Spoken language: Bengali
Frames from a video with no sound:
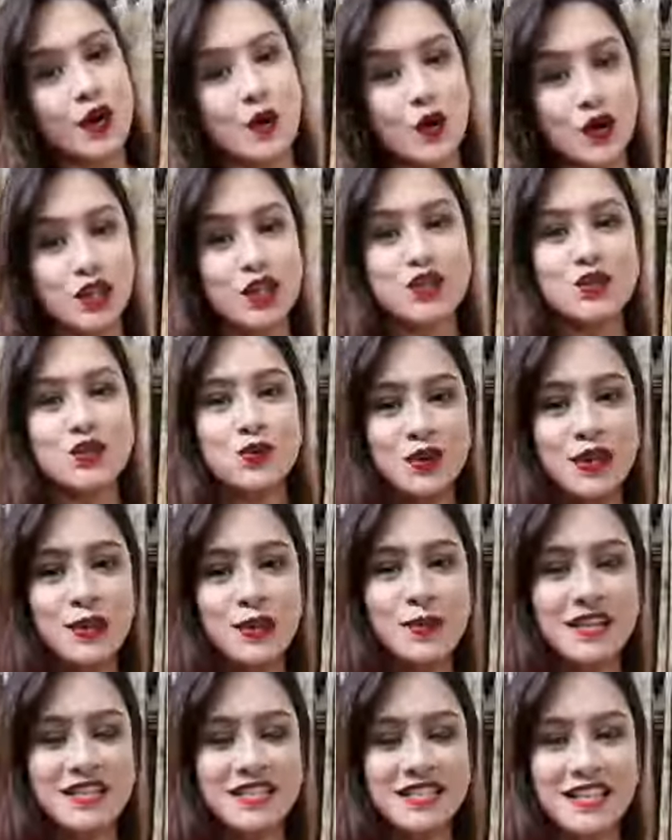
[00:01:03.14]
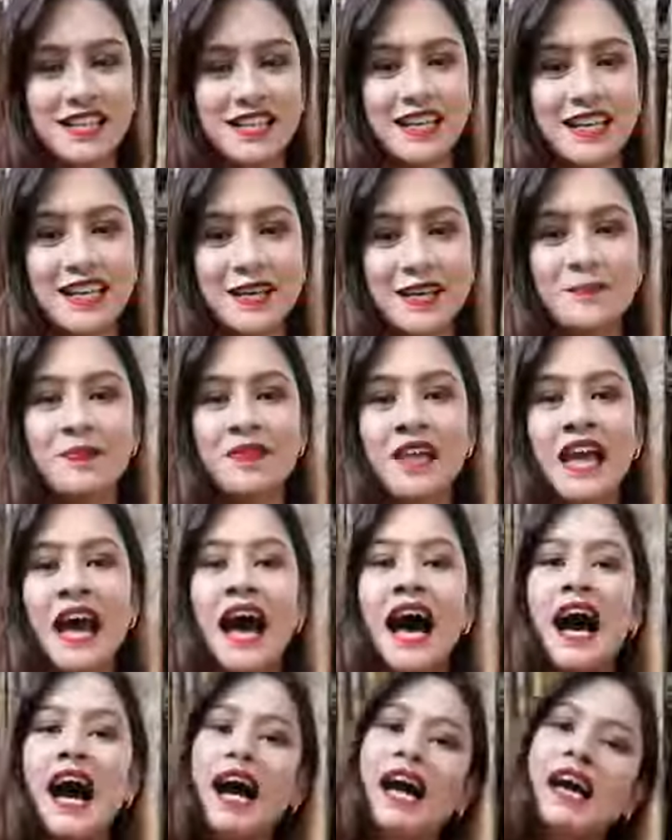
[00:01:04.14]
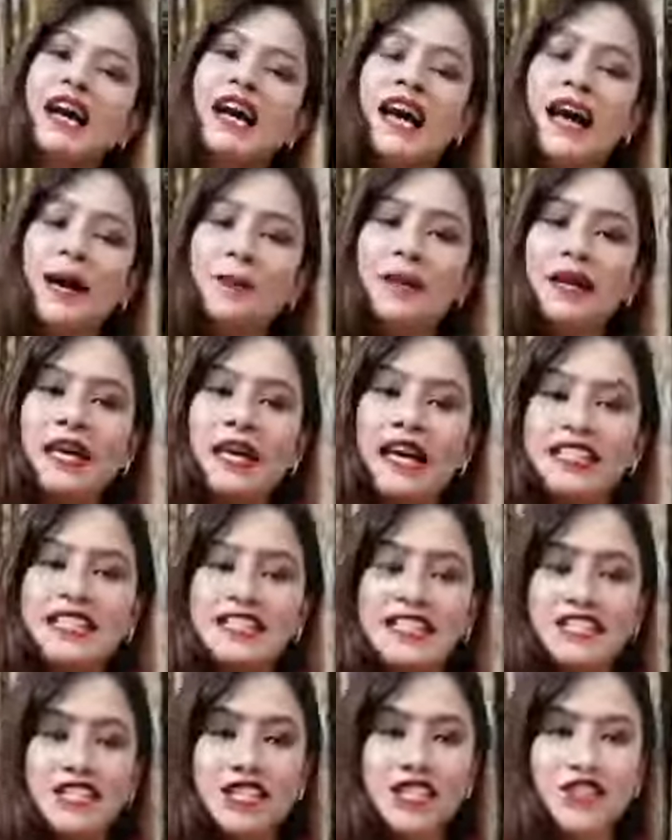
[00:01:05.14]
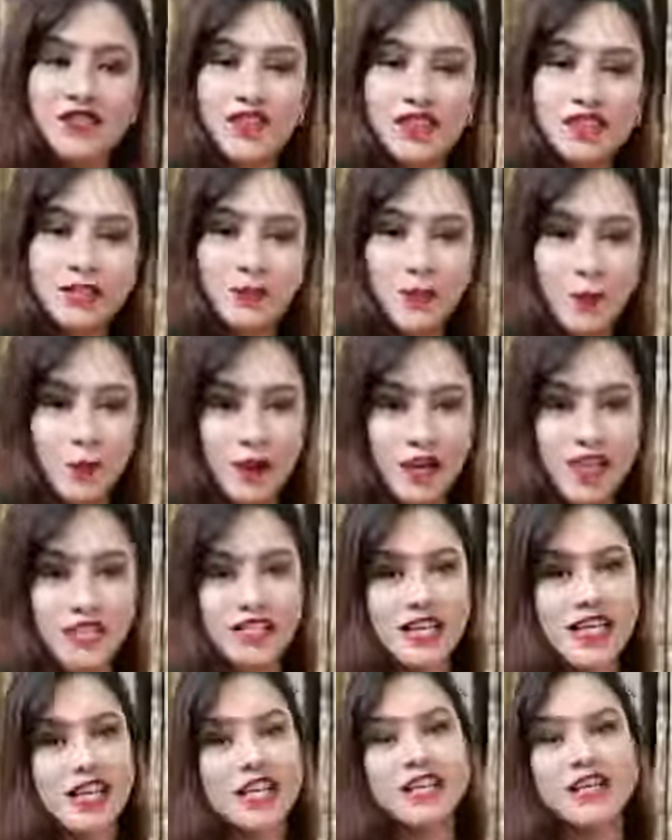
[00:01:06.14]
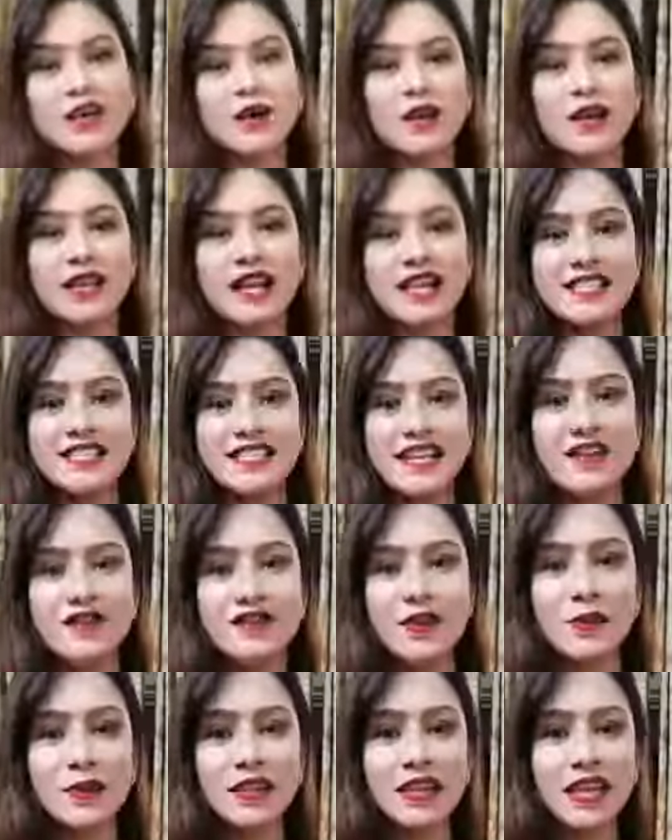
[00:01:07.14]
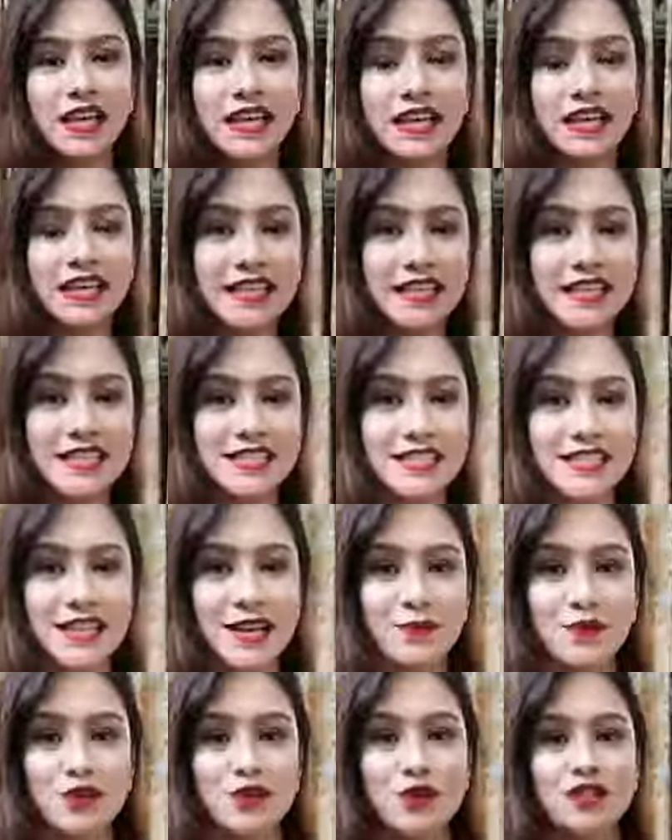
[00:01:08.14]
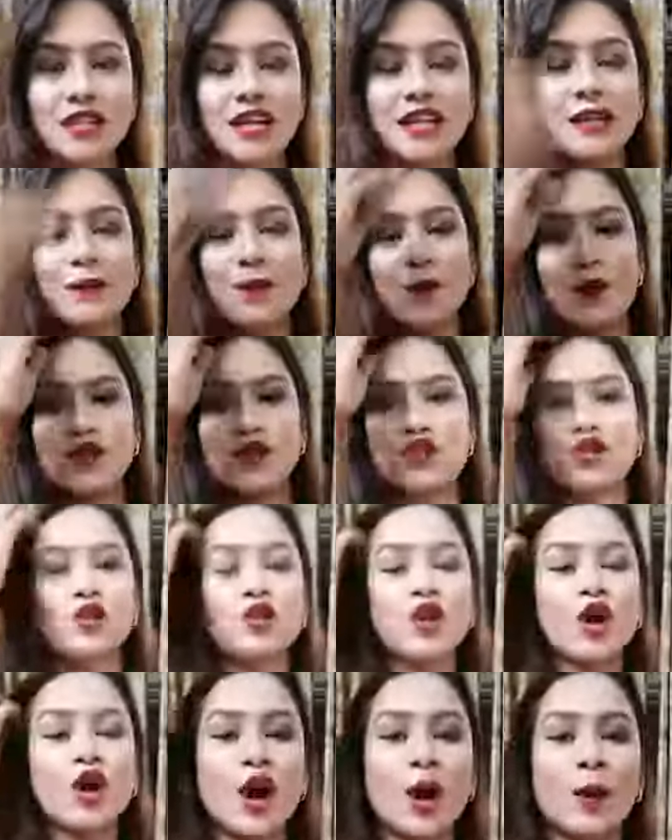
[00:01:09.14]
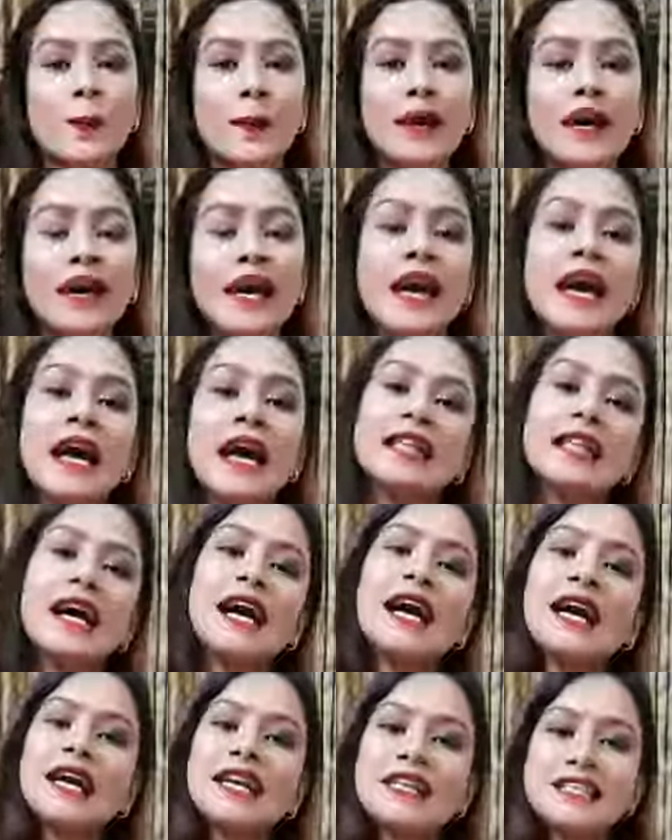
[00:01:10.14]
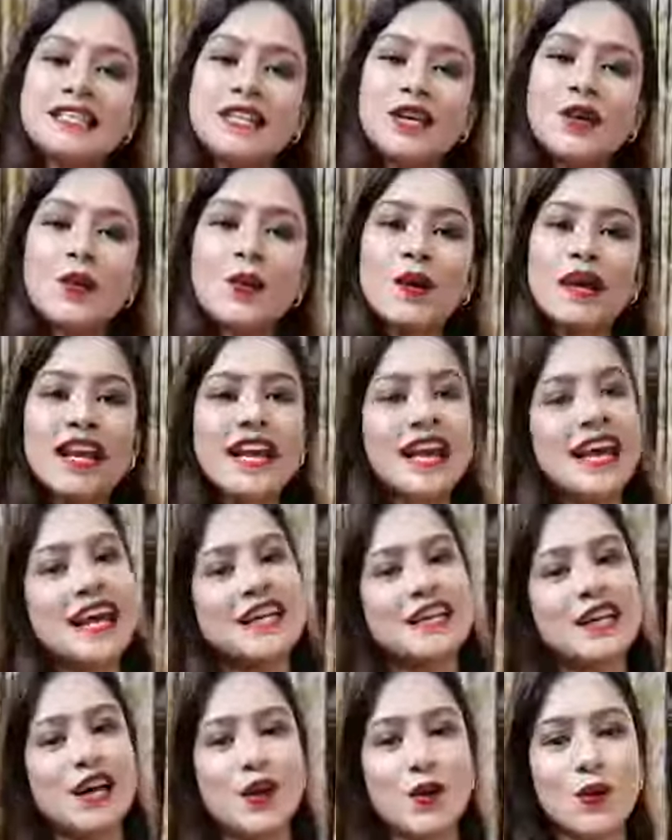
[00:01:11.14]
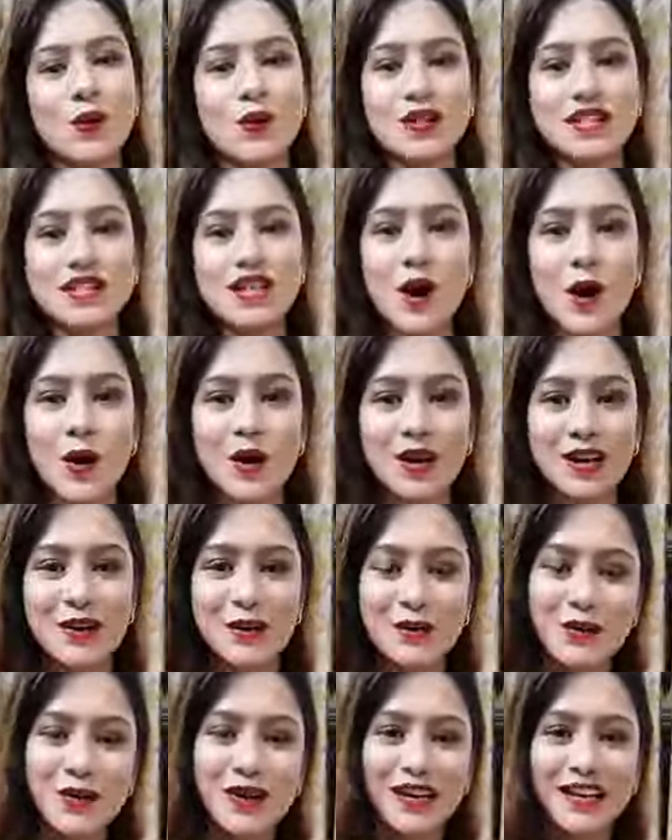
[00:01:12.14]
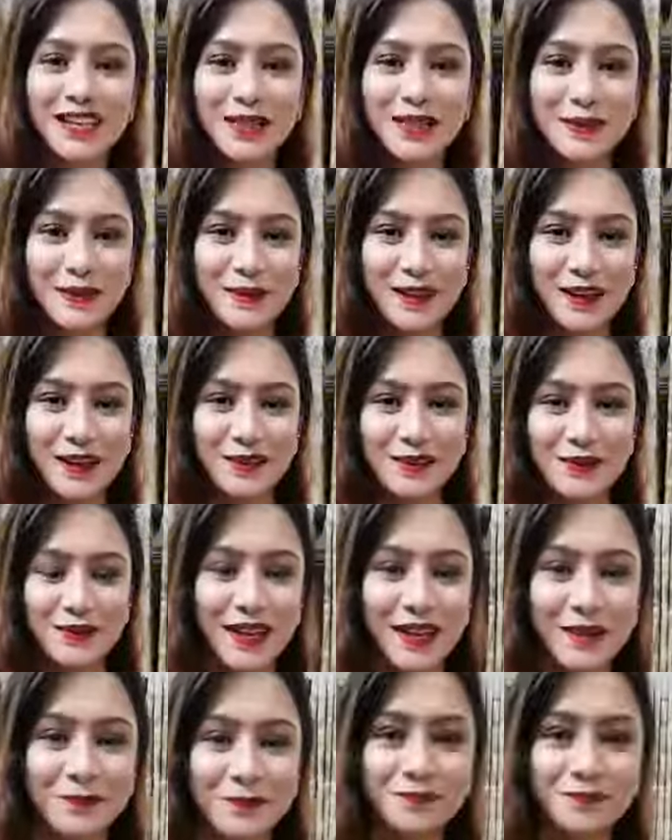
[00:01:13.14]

কথা শুনতে পাচ্ছেন কিনা আর আমি আজকে যে ড্রেসটা পরে আছে এটাও লাস্ট লাইভে আমি দেখিয়ে দিয়েছিলাম সো যাদের পছন্দ হবে তারা ইচ্ছে করলে এটাও হচ্ছে অর্ডার করে নিতে পারেন ওকে